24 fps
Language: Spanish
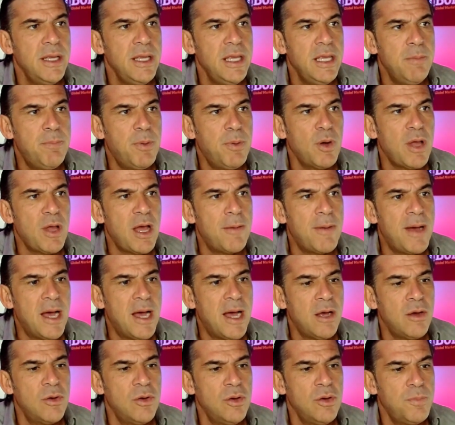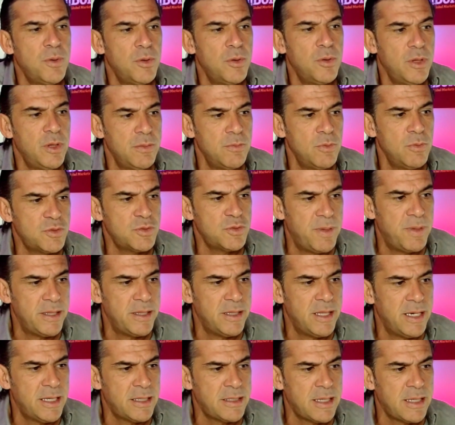y por abajo podemos
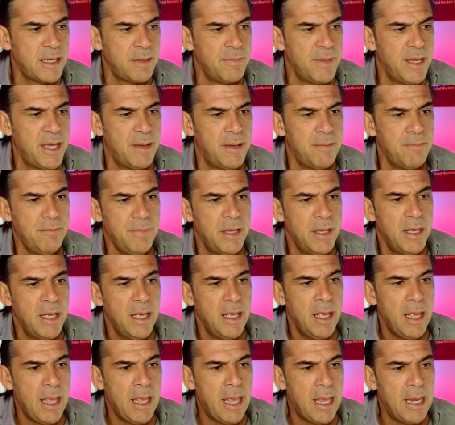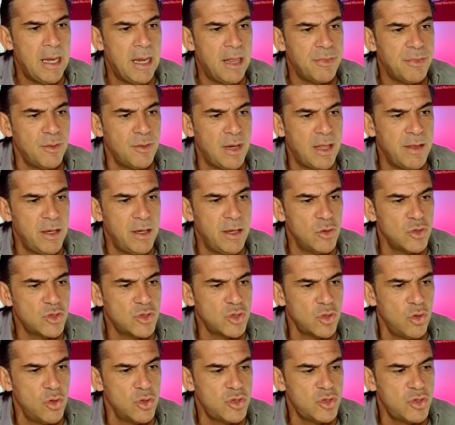vender también en la zona de
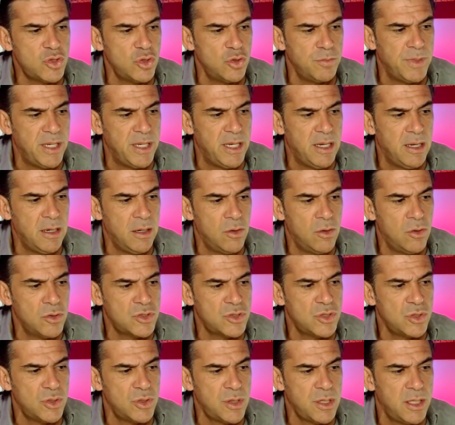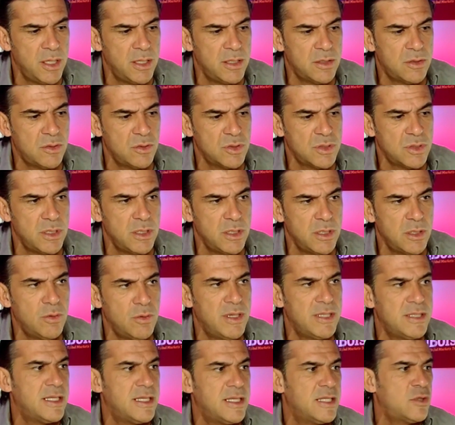los
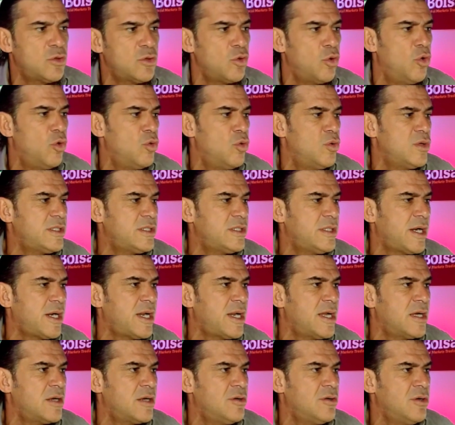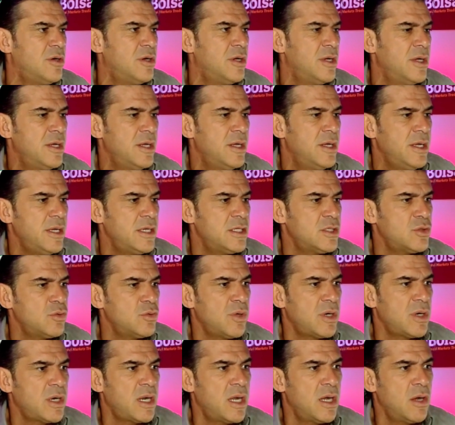8850. Todo este rango es
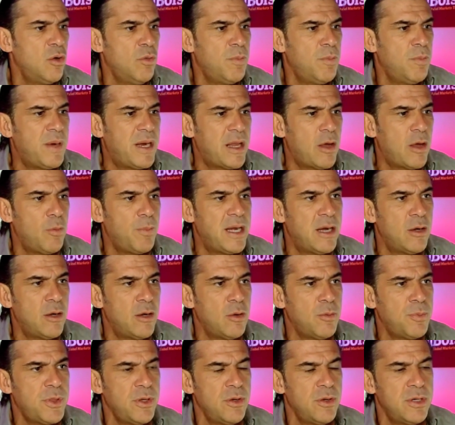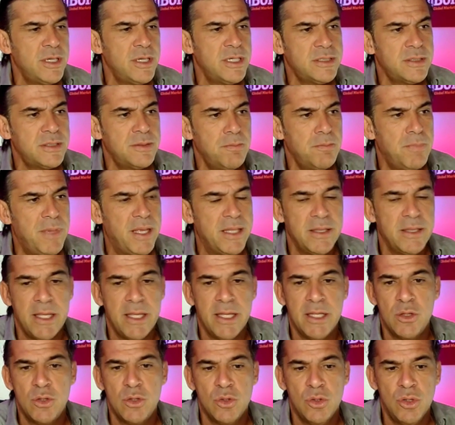un rango para operar opciones
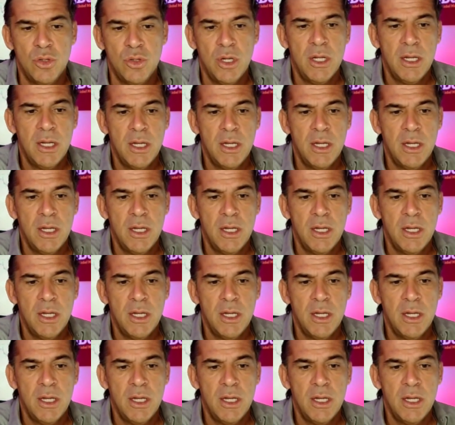vendiendo